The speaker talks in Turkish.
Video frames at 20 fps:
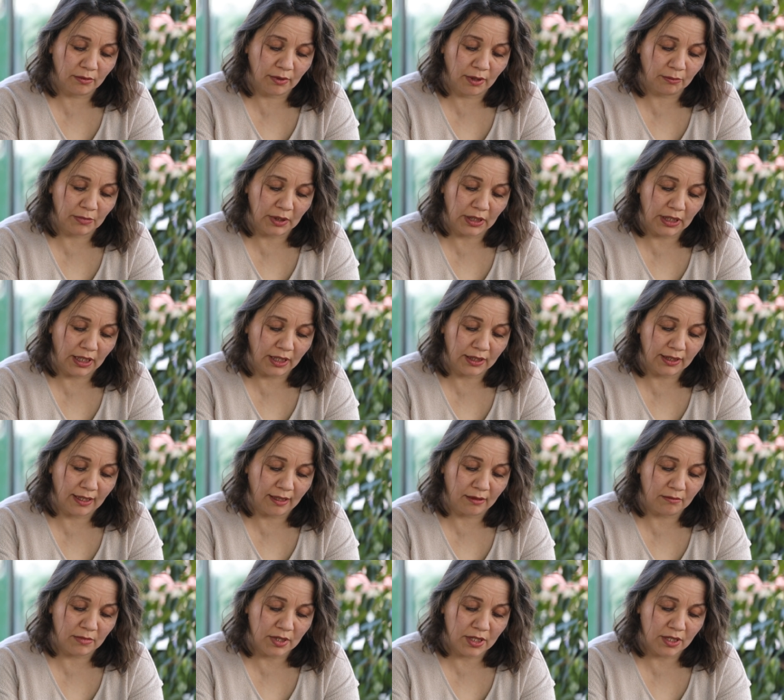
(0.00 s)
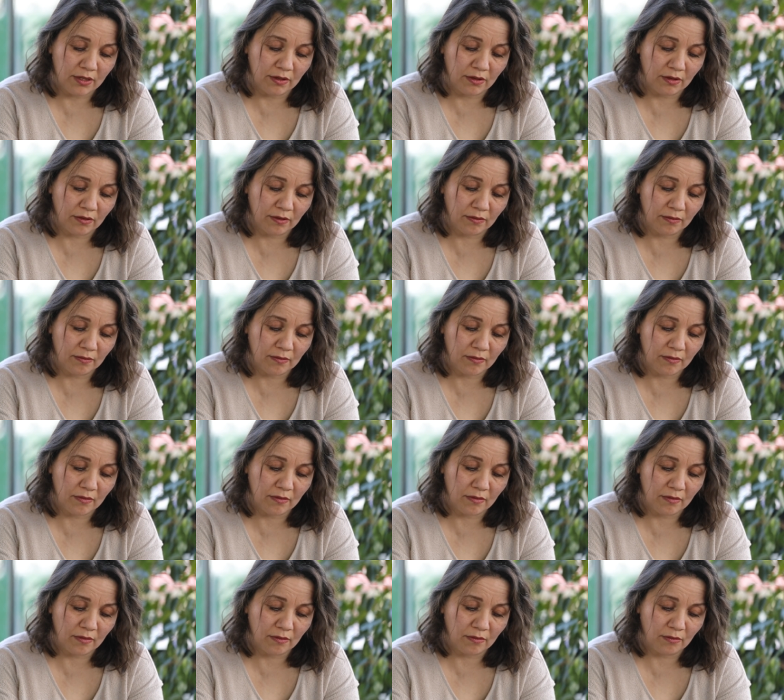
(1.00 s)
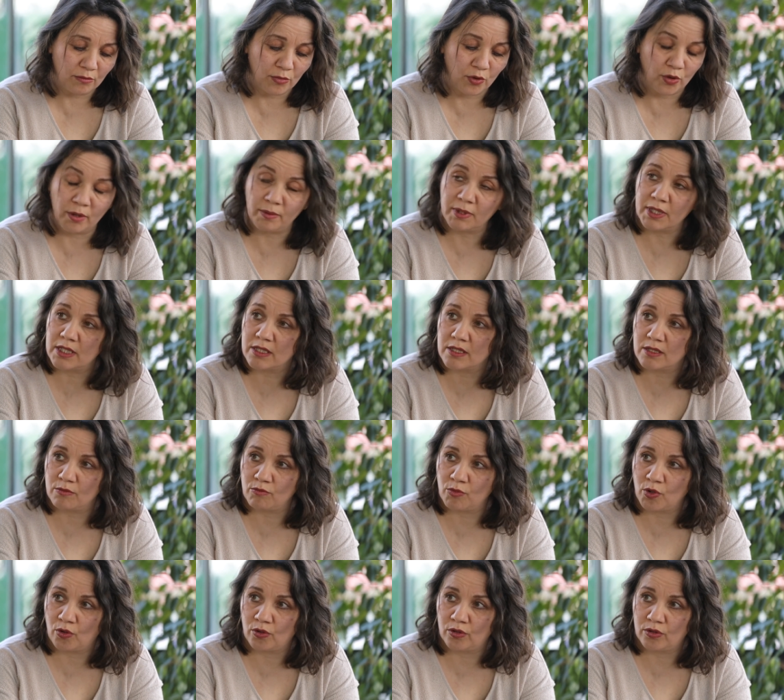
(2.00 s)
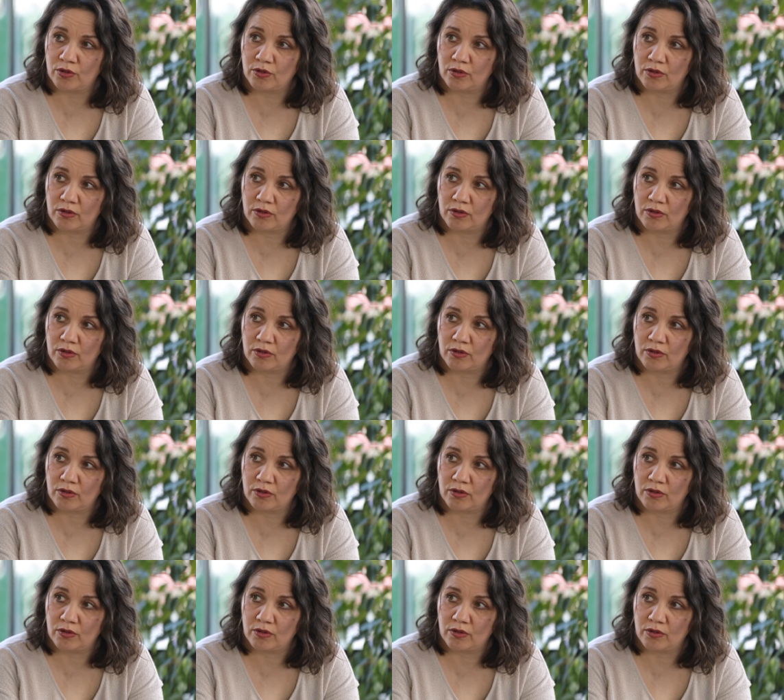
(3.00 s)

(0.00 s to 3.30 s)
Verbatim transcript: Babam bir daha gelmesin. Böyle bir kızım yok.